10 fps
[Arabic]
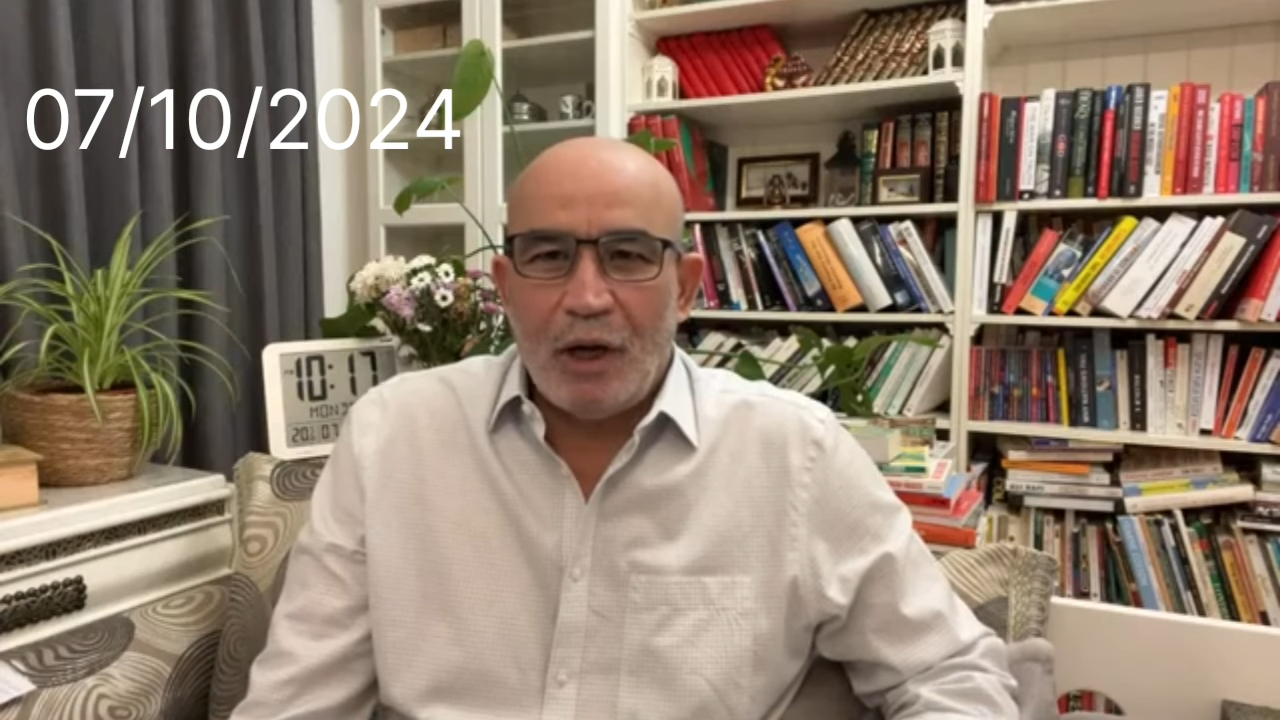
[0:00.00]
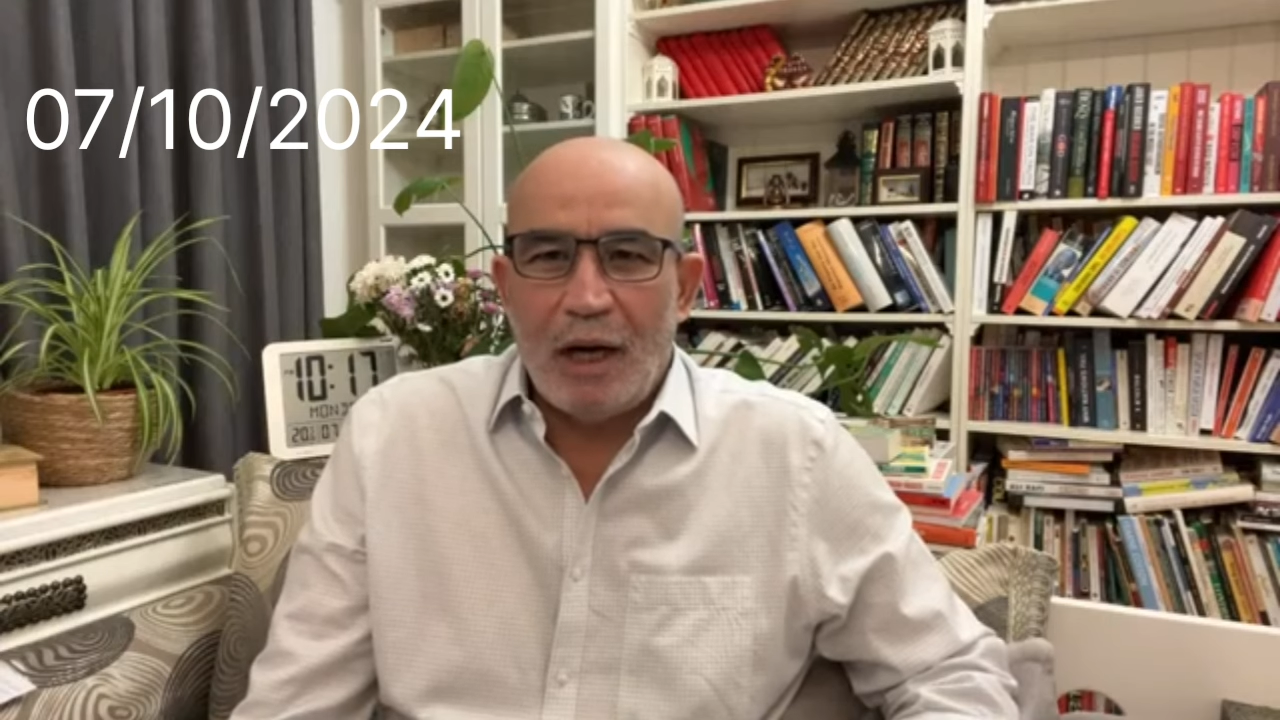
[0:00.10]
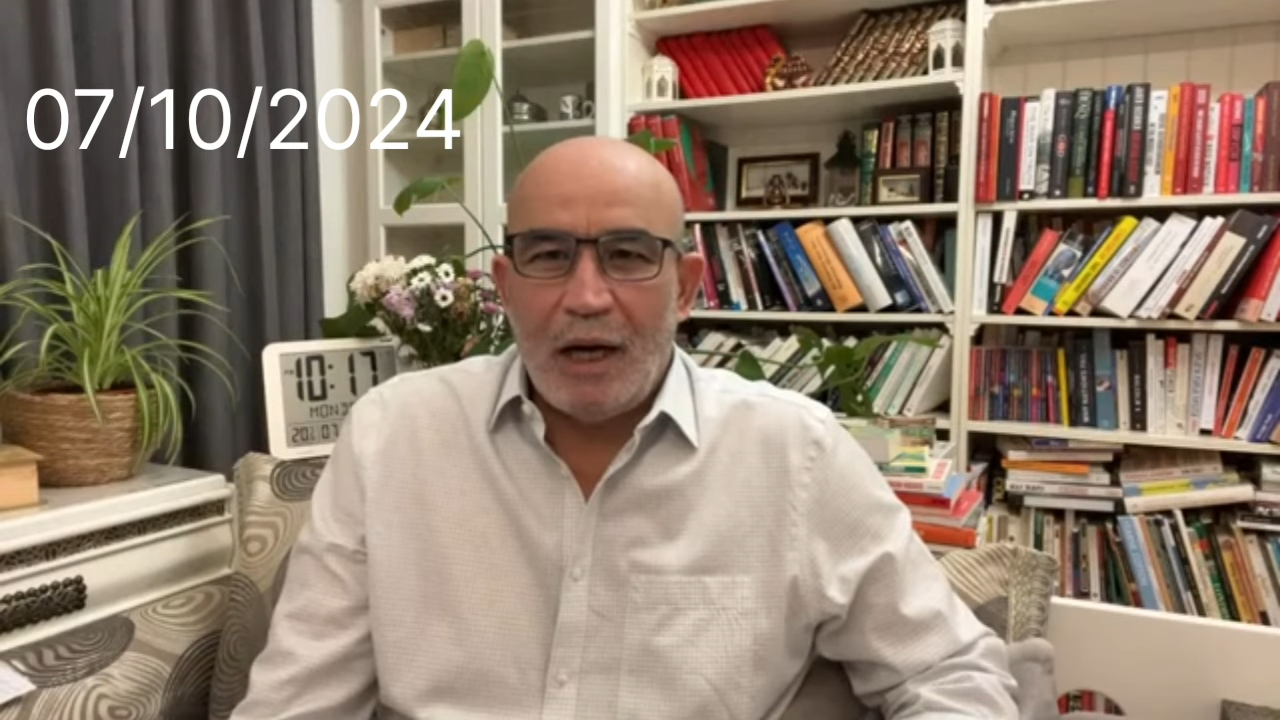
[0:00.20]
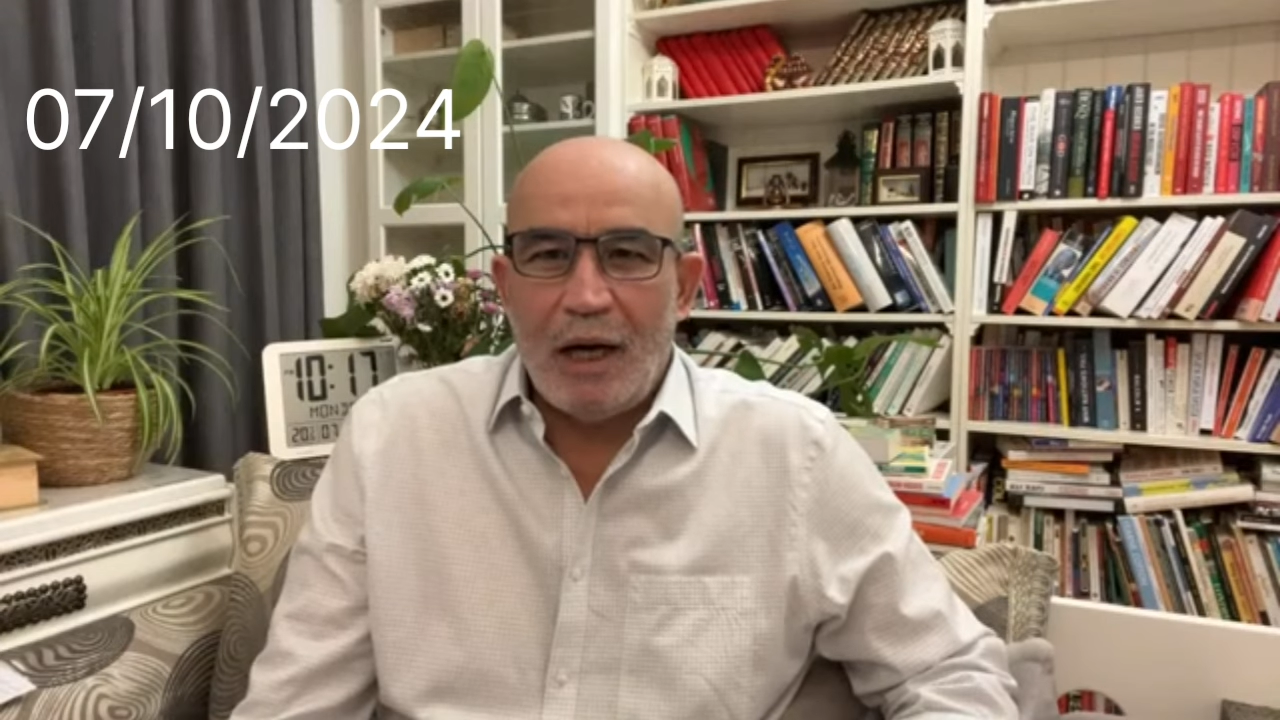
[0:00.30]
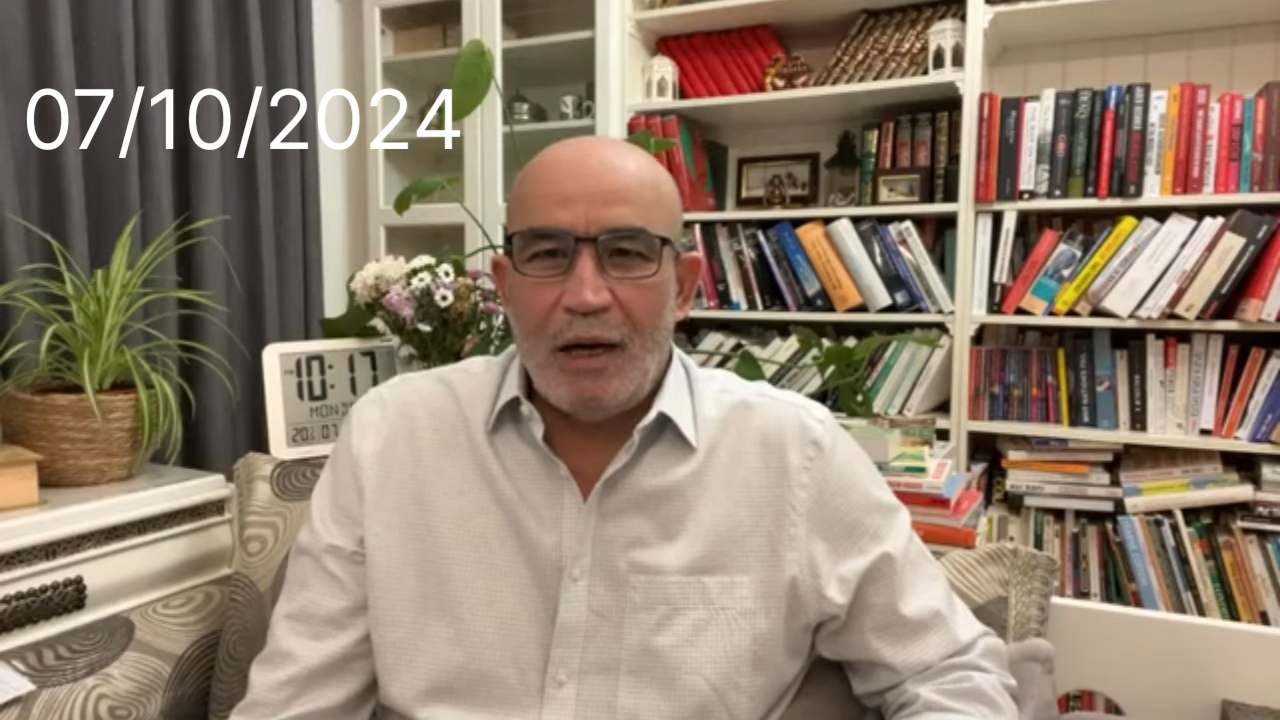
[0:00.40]

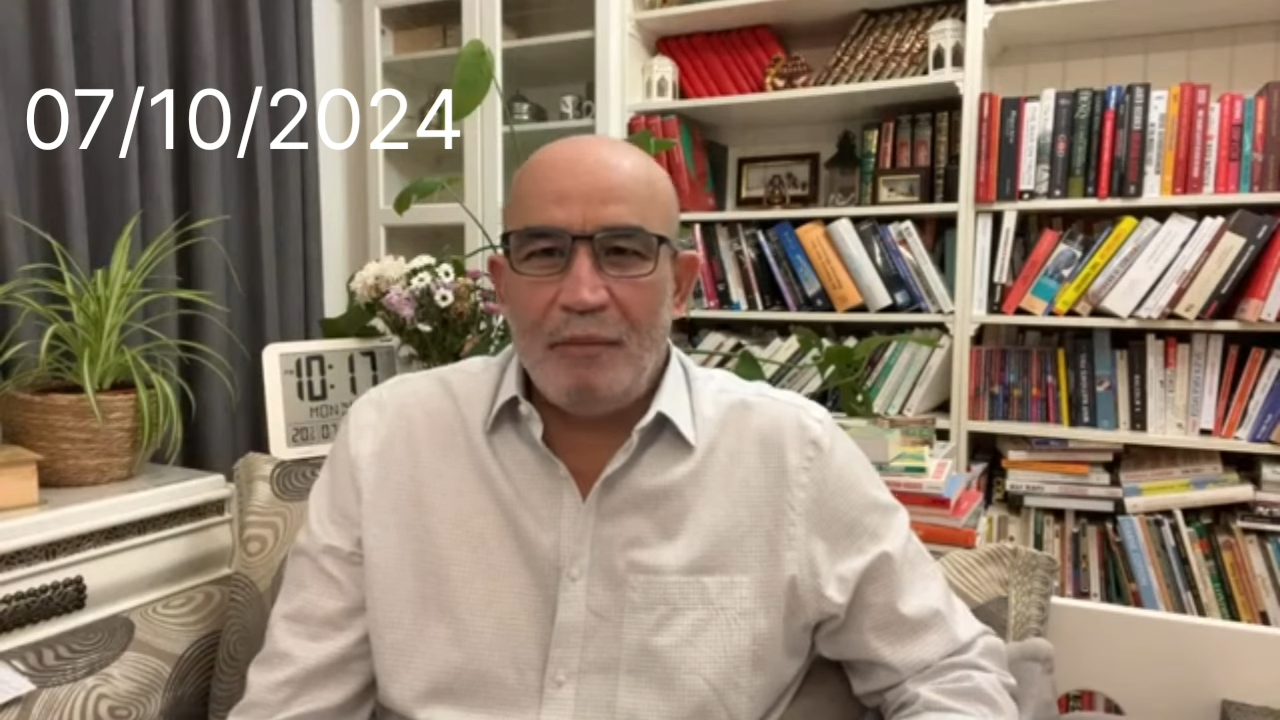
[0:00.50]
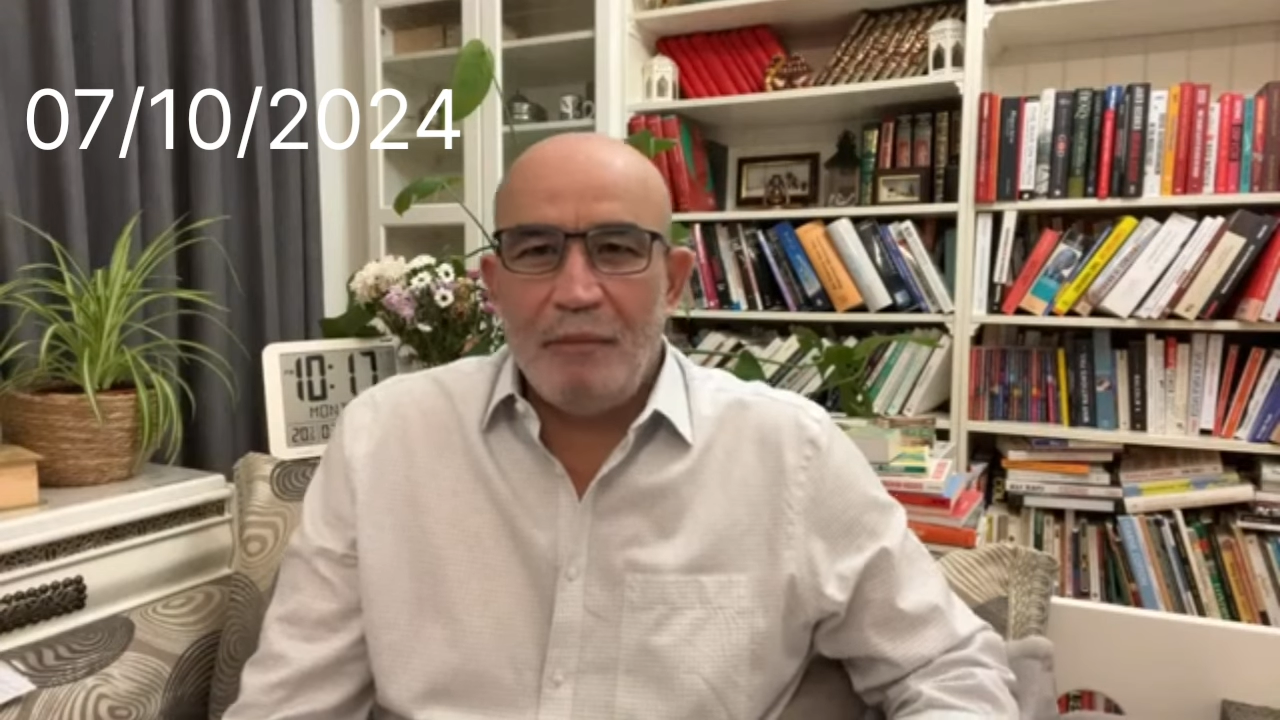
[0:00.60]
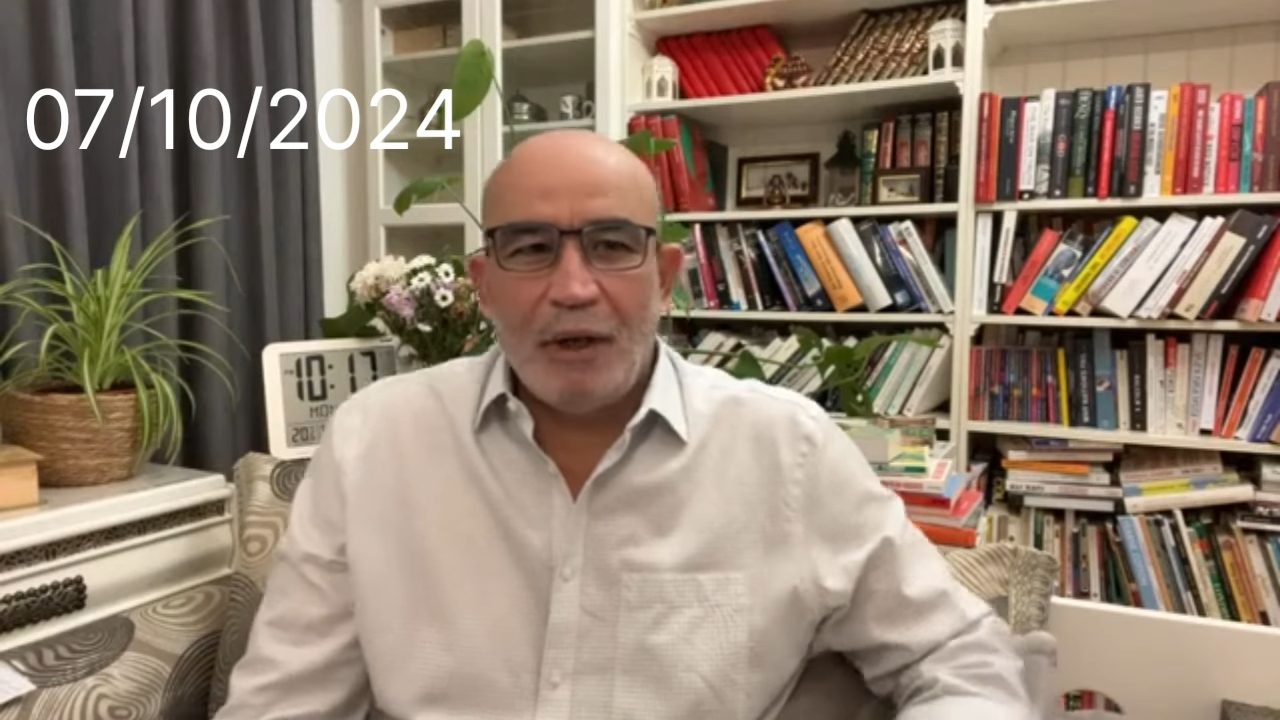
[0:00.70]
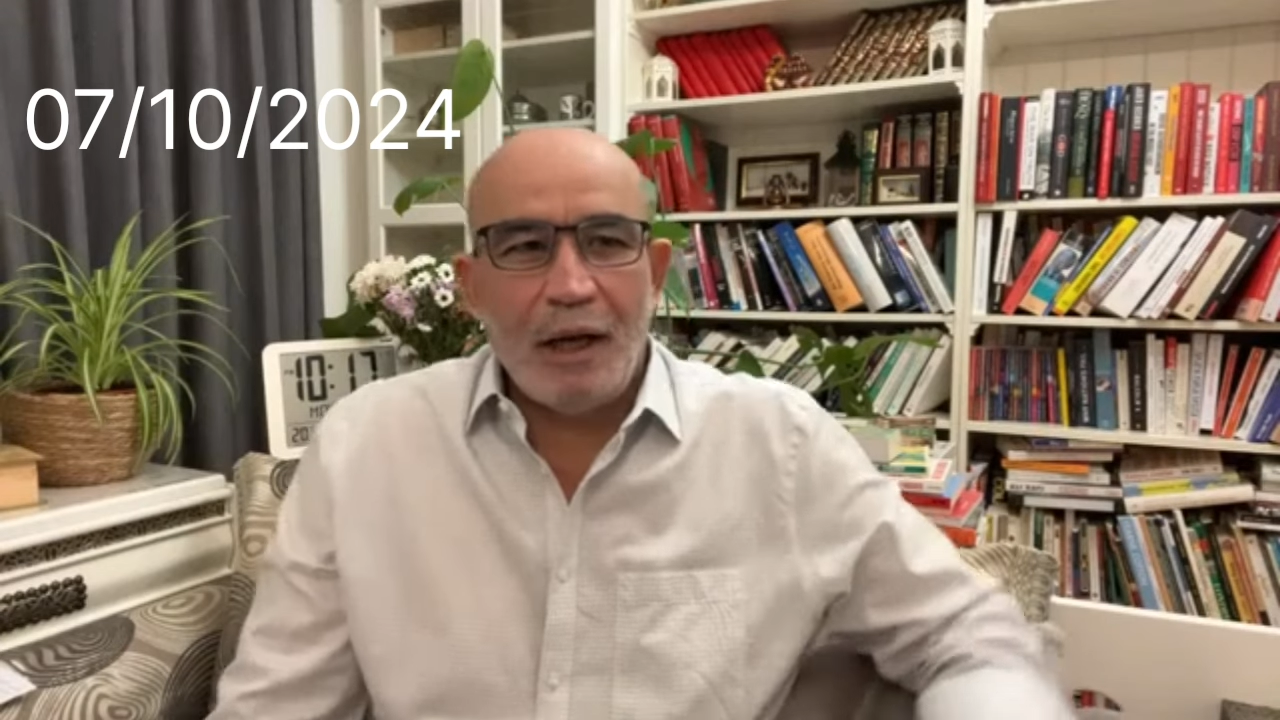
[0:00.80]
عام